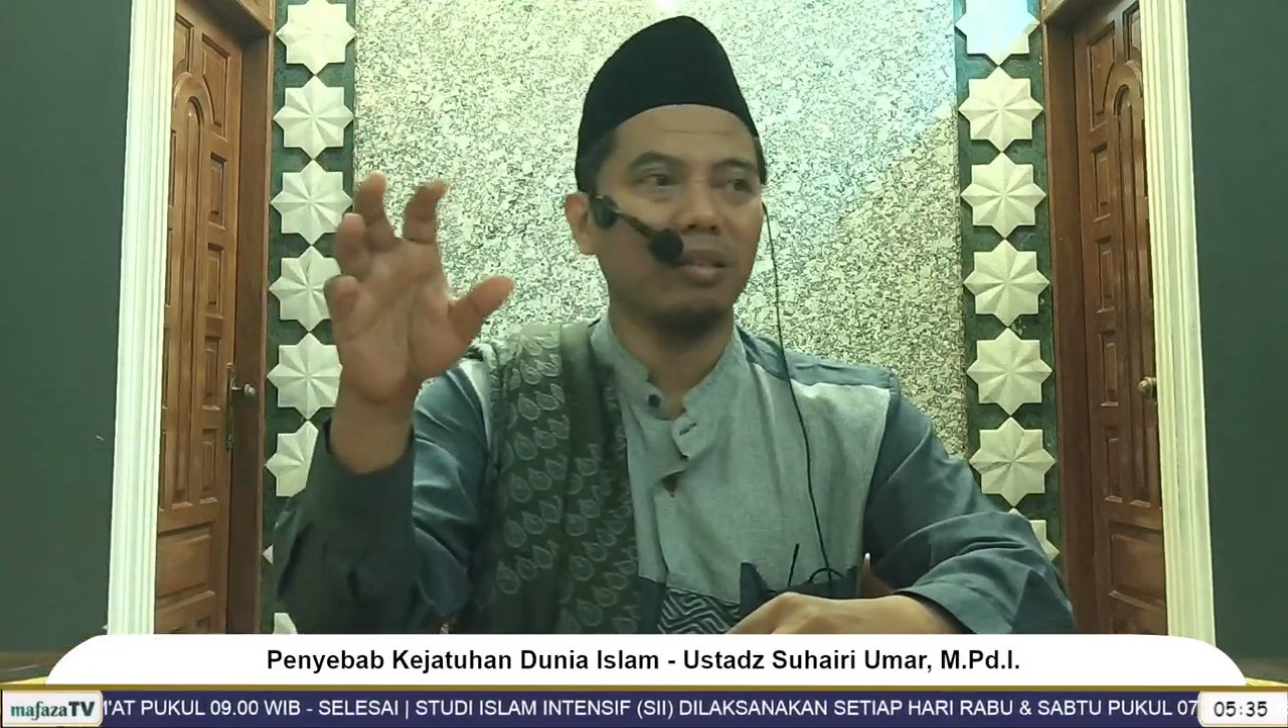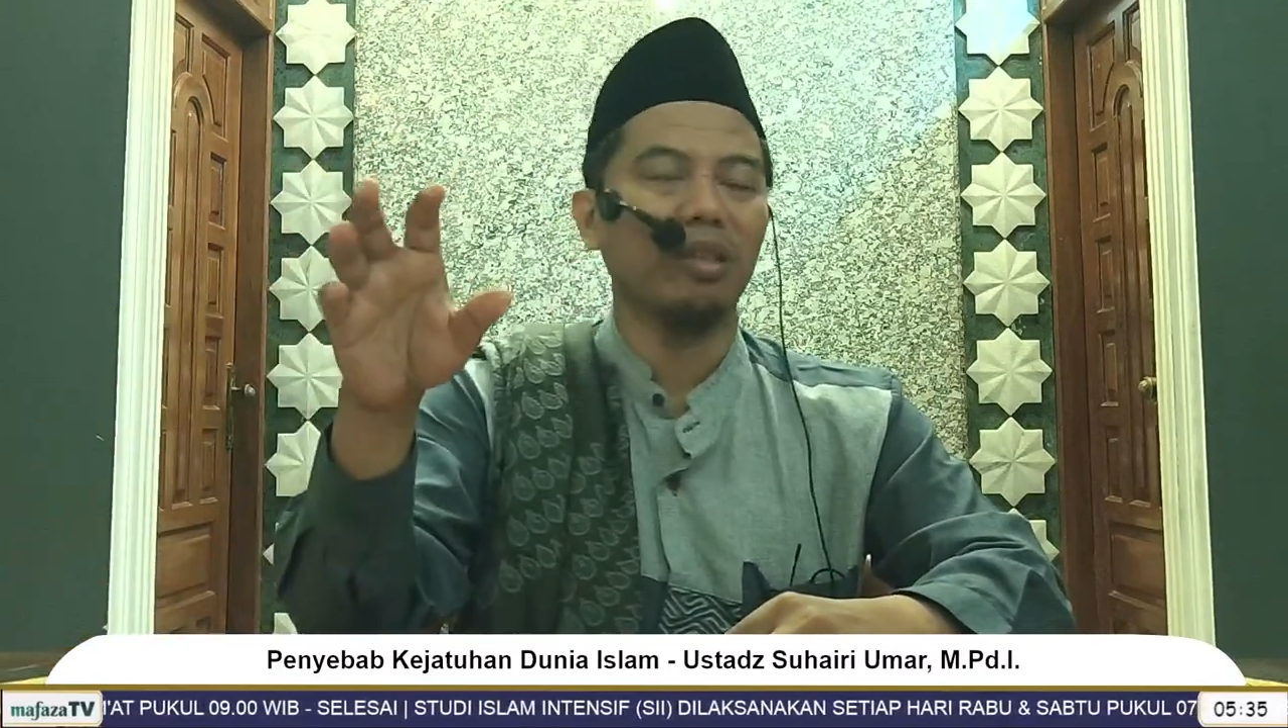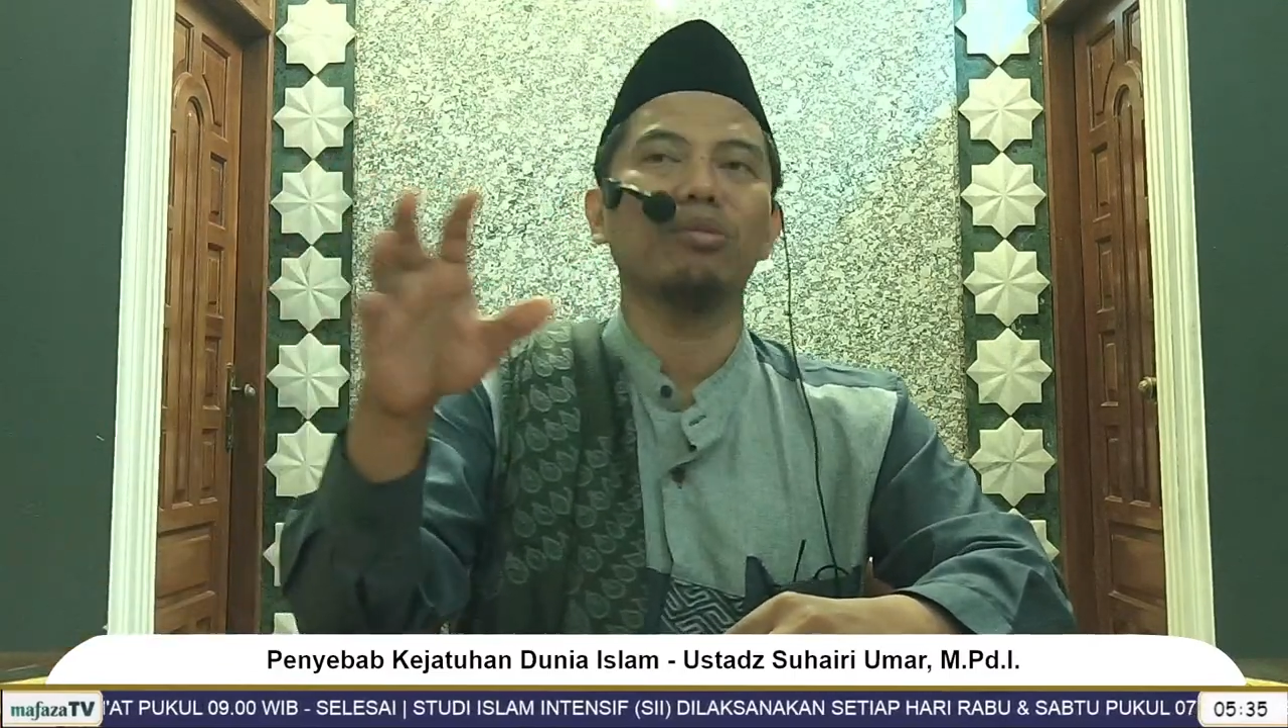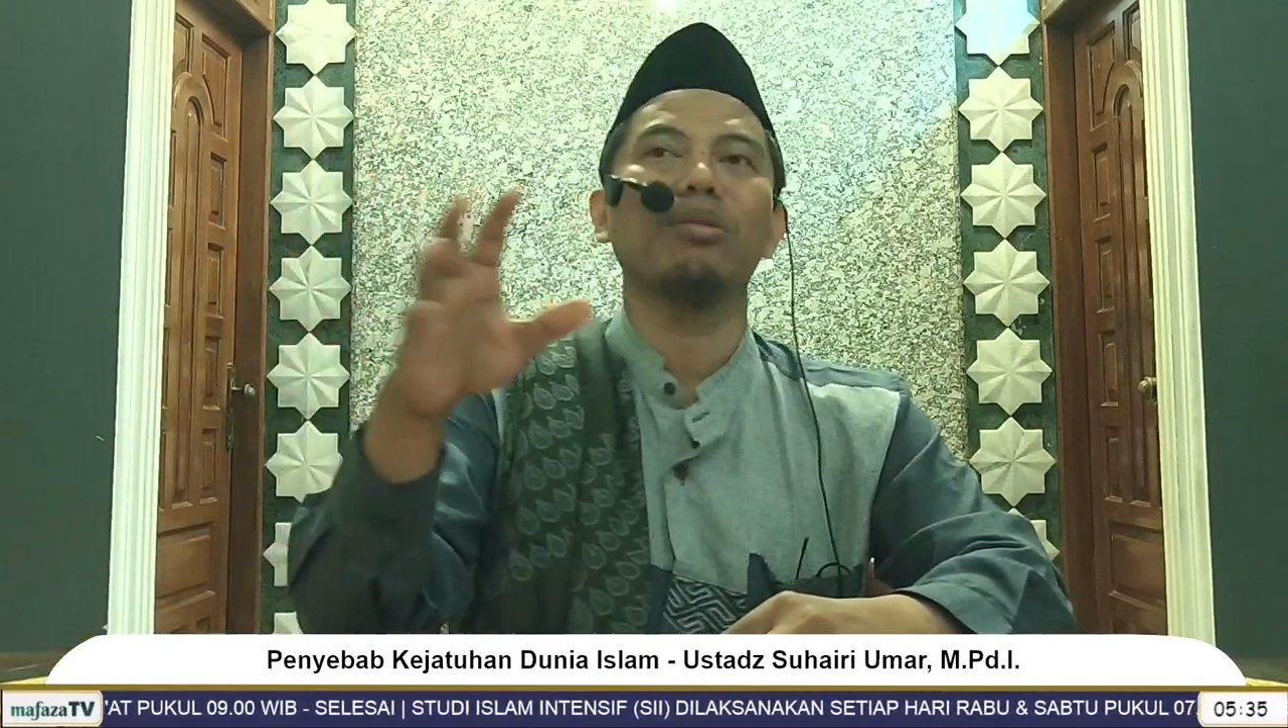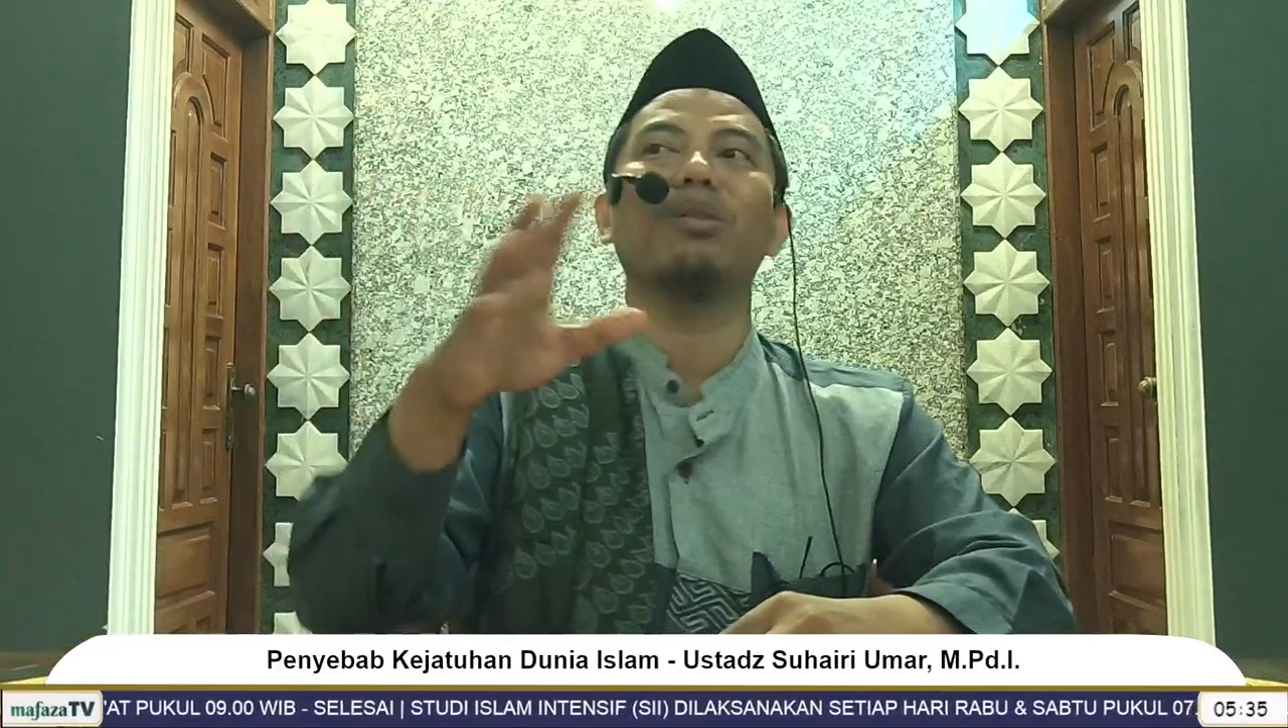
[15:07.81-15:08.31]
ya
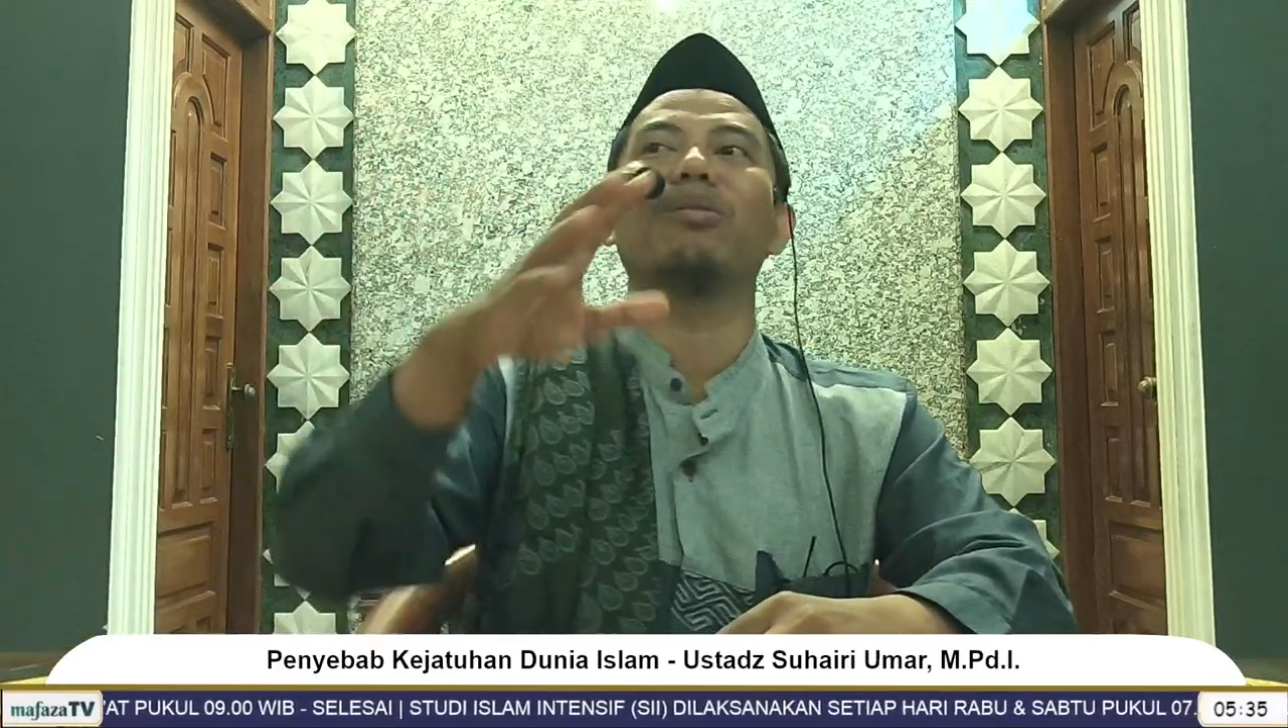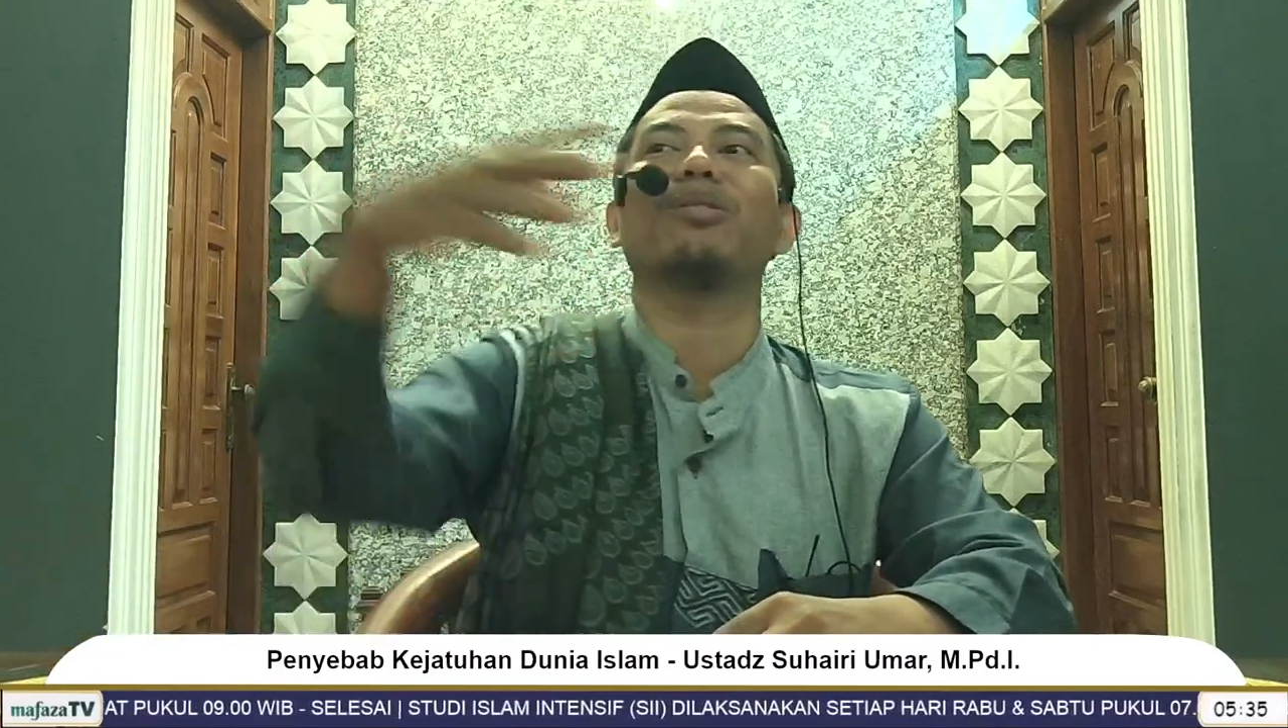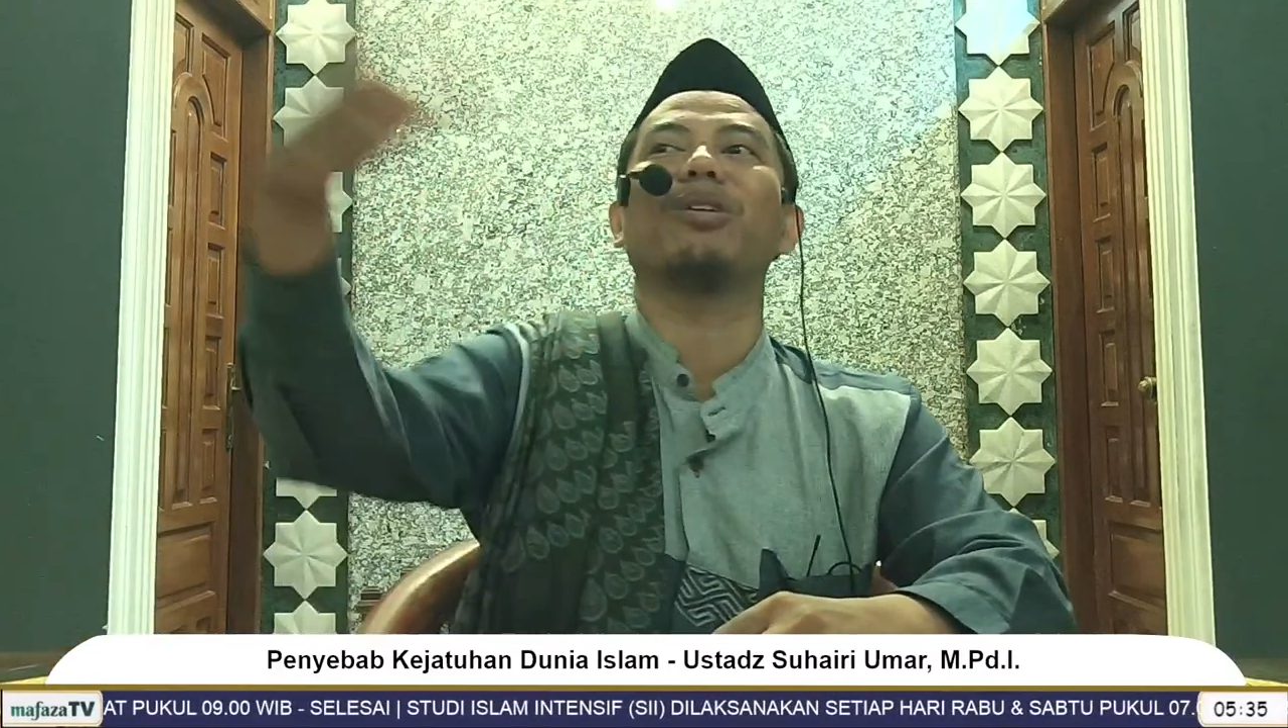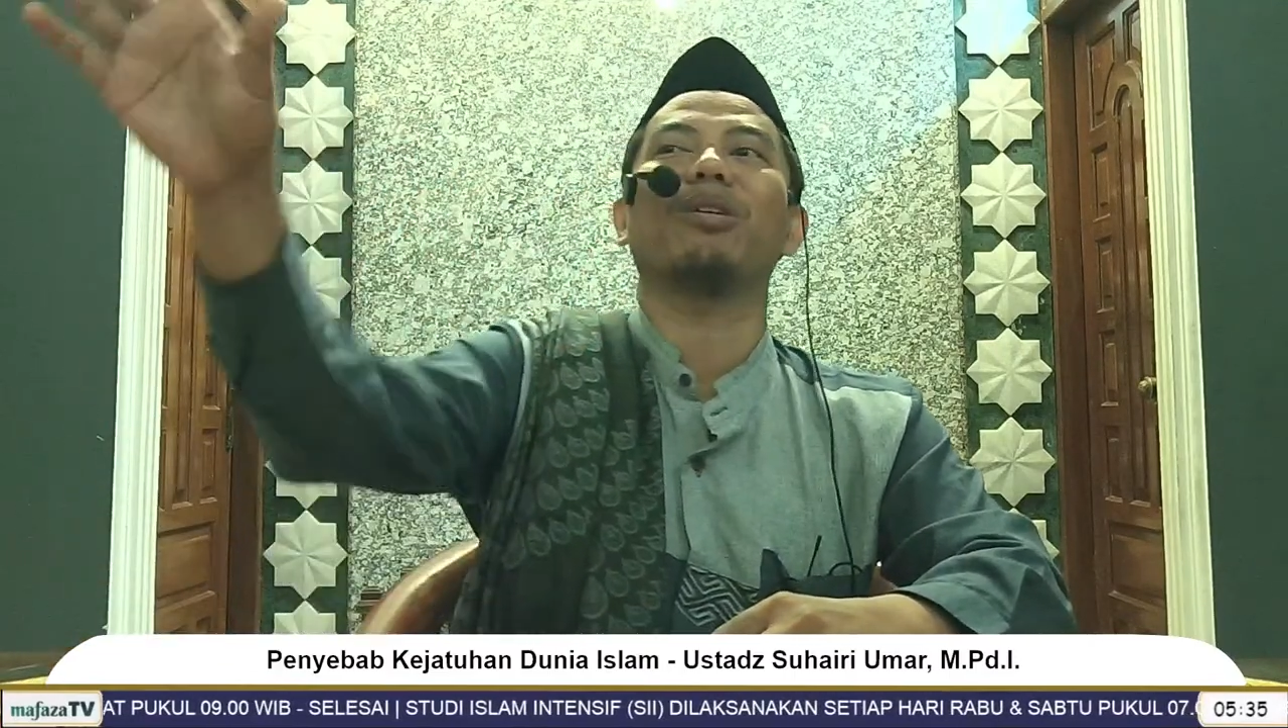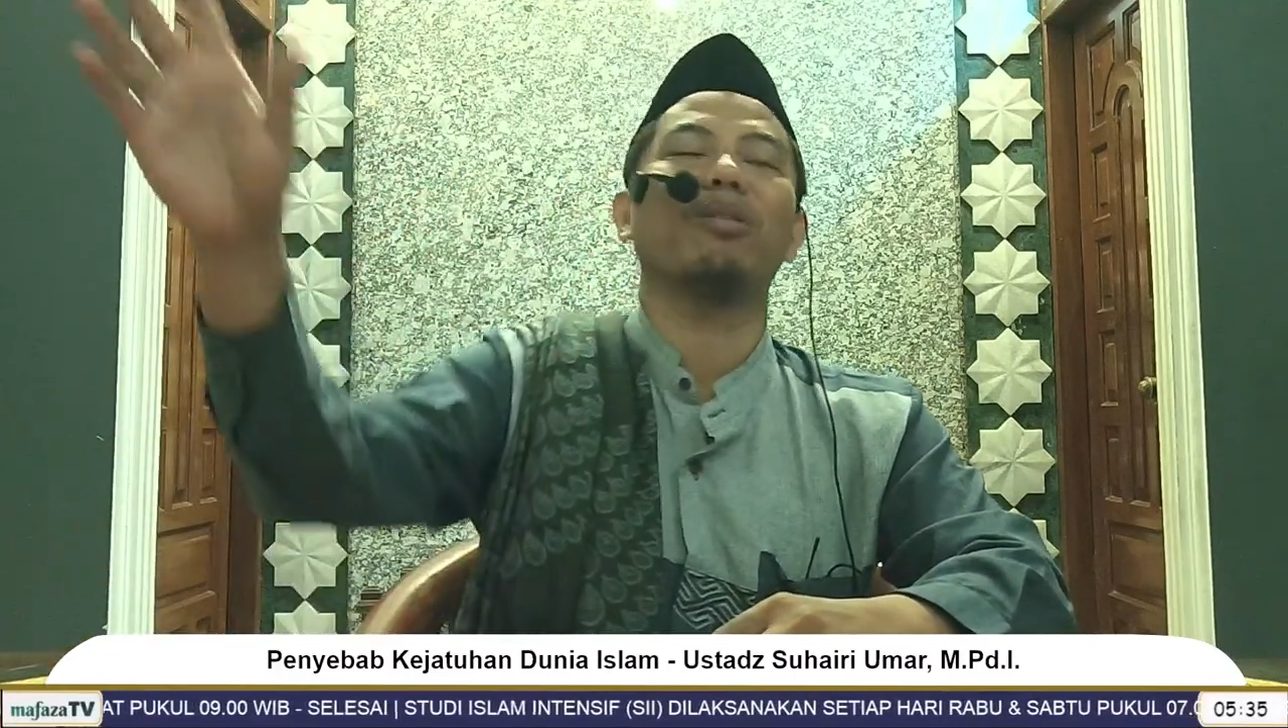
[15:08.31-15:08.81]
sudah udah